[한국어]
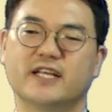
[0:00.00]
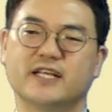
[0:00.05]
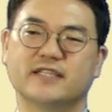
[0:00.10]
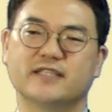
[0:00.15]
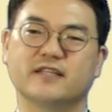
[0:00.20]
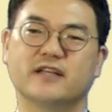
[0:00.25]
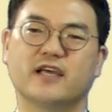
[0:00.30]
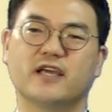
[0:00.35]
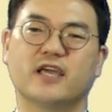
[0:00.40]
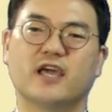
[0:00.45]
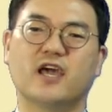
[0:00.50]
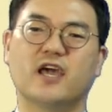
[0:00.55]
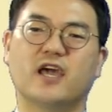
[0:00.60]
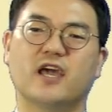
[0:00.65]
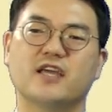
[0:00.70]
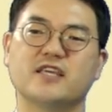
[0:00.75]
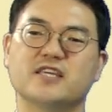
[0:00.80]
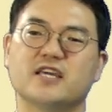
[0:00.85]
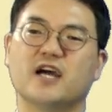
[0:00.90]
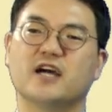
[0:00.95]

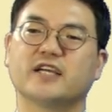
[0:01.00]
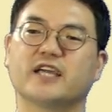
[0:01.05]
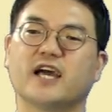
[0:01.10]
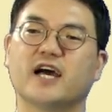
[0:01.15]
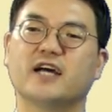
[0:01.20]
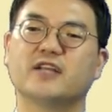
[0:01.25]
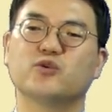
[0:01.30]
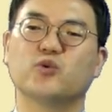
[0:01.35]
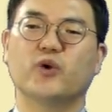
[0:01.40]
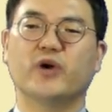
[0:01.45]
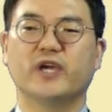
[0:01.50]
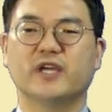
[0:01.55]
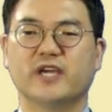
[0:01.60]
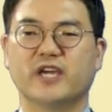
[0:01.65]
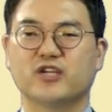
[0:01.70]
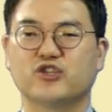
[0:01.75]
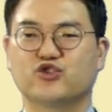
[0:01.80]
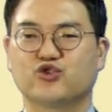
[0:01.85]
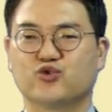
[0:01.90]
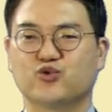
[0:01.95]
세리들에게 이야기한
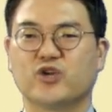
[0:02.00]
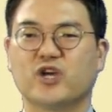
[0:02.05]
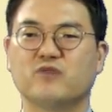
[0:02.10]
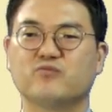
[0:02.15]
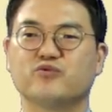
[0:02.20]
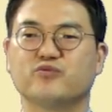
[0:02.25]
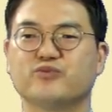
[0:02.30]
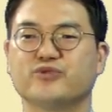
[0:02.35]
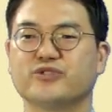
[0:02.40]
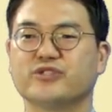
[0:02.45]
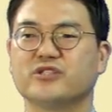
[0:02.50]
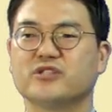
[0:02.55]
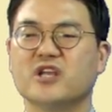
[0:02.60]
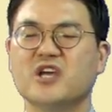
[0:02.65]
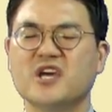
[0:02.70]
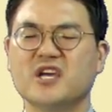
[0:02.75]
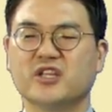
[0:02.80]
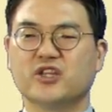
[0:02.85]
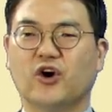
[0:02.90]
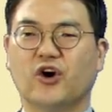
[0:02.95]
회개의 중요한
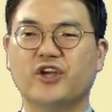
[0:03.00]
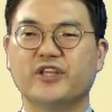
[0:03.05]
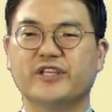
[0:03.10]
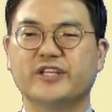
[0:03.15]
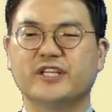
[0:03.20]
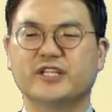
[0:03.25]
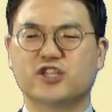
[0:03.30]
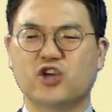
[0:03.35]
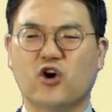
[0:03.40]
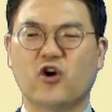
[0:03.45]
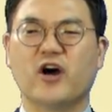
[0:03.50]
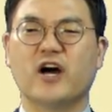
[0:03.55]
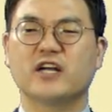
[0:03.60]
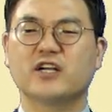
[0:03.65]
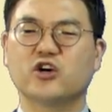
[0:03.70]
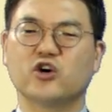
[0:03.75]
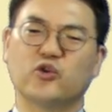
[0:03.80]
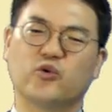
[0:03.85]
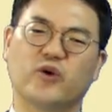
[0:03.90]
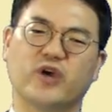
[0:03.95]
부분은 너희들이
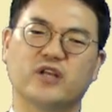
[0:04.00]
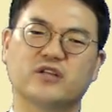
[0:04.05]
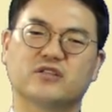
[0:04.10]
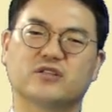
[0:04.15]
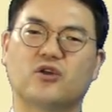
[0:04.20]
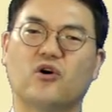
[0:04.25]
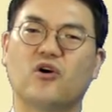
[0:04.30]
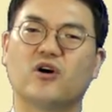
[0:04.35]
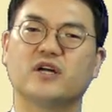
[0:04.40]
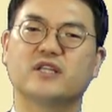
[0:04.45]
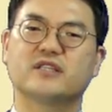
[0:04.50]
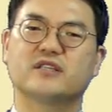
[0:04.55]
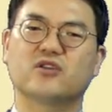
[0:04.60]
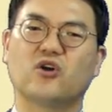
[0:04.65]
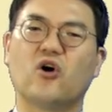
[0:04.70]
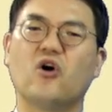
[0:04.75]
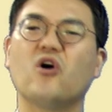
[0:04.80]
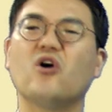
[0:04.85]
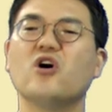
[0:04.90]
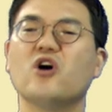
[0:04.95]
정한 것 외에는
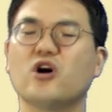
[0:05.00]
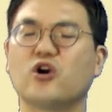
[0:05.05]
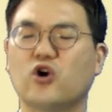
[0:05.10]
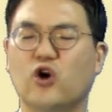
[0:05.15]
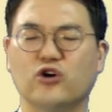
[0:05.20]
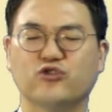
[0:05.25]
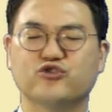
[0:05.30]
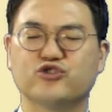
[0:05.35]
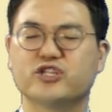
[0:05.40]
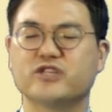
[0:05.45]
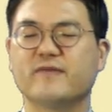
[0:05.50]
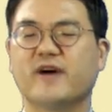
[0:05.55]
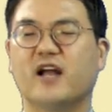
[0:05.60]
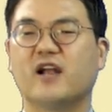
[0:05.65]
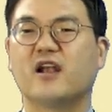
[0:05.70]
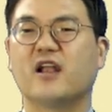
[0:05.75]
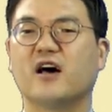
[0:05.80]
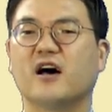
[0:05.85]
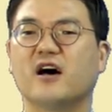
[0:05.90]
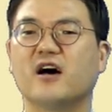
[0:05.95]
더가 더 거두지
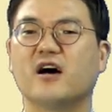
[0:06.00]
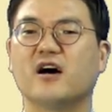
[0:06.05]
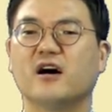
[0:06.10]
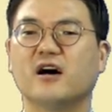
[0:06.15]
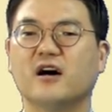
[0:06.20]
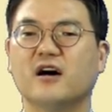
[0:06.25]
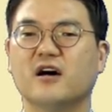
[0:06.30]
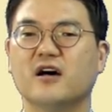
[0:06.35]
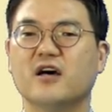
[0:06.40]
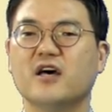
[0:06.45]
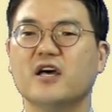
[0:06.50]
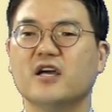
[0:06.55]
말라.